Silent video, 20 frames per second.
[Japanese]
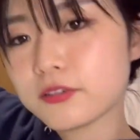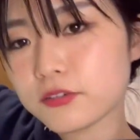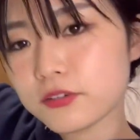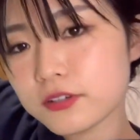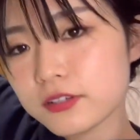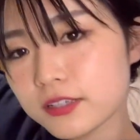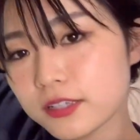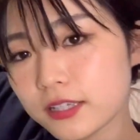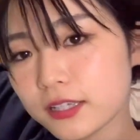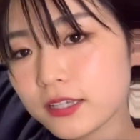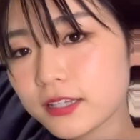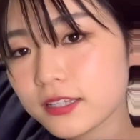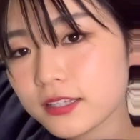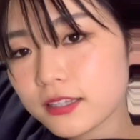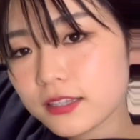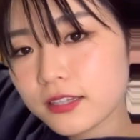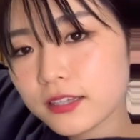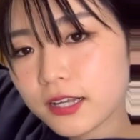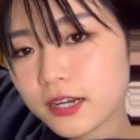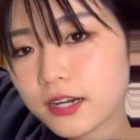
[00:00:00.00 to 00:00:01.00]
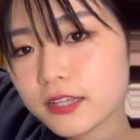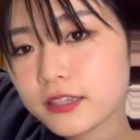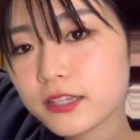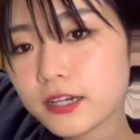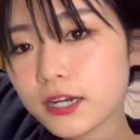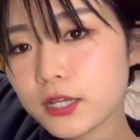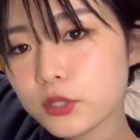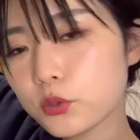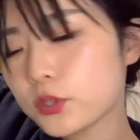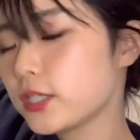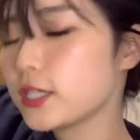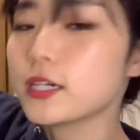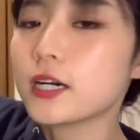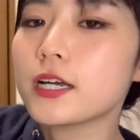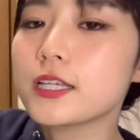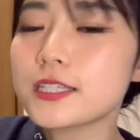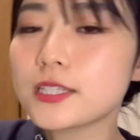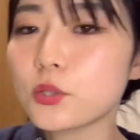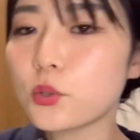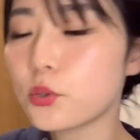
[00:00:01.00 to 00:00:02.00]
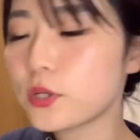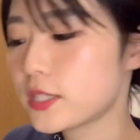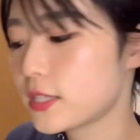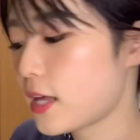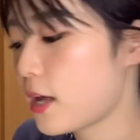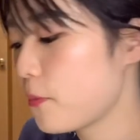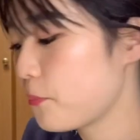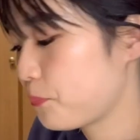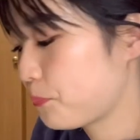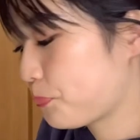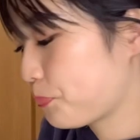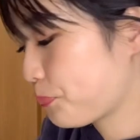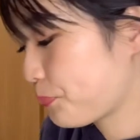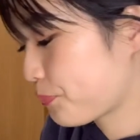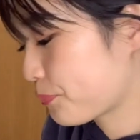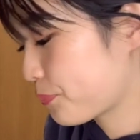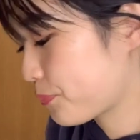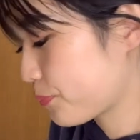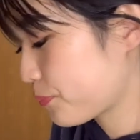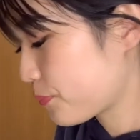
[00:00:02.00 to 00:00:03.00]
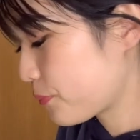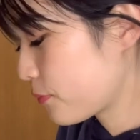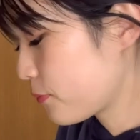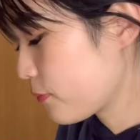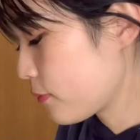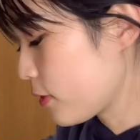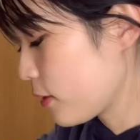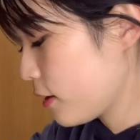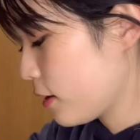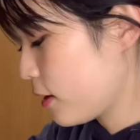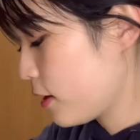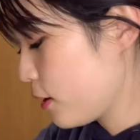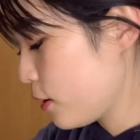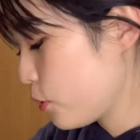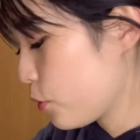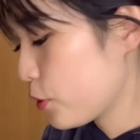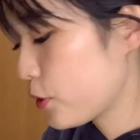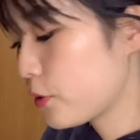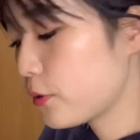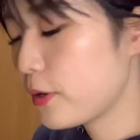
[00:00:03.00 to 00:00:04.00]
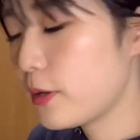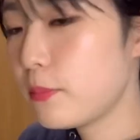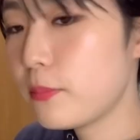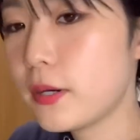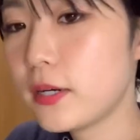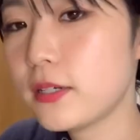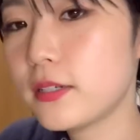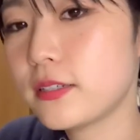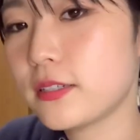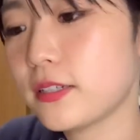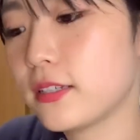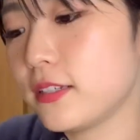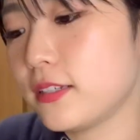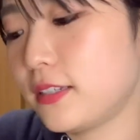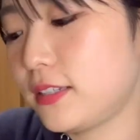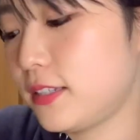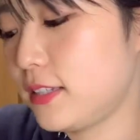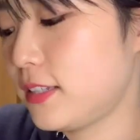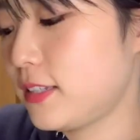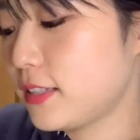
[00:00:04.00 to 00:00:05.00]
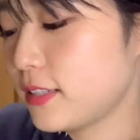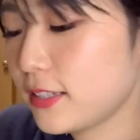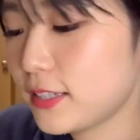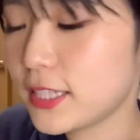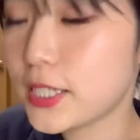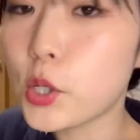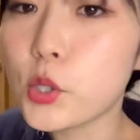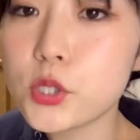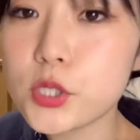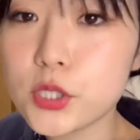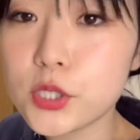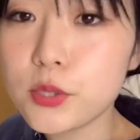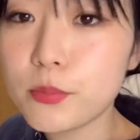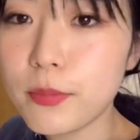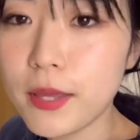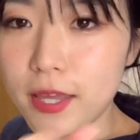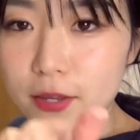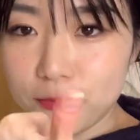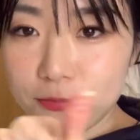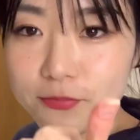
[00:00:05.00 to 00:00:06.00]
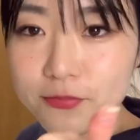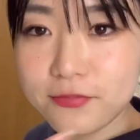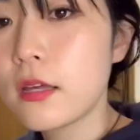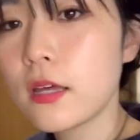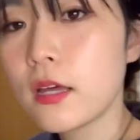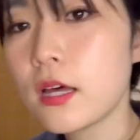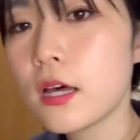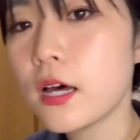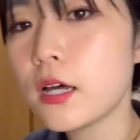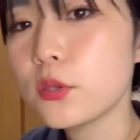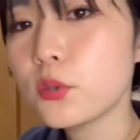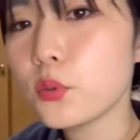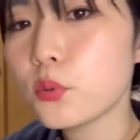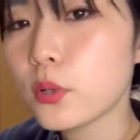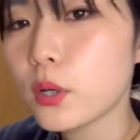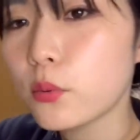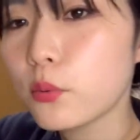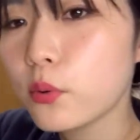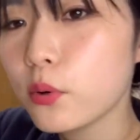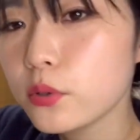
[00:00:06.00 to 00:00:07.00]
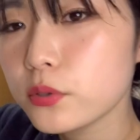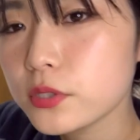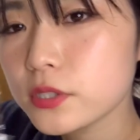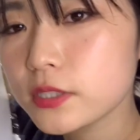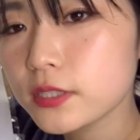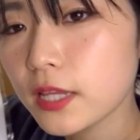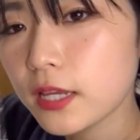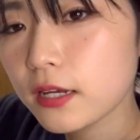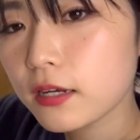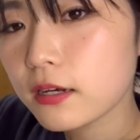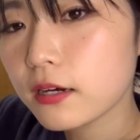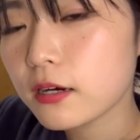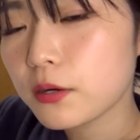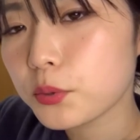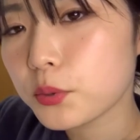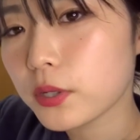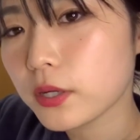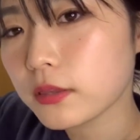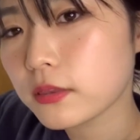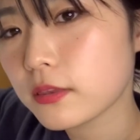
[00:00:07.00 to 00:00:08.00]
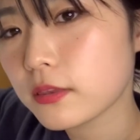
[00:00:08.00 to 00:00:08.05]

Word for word: る。なかなかのいい感じの大きさ。保育園バッグにおすすめ。あとはウォールステッカーを買っ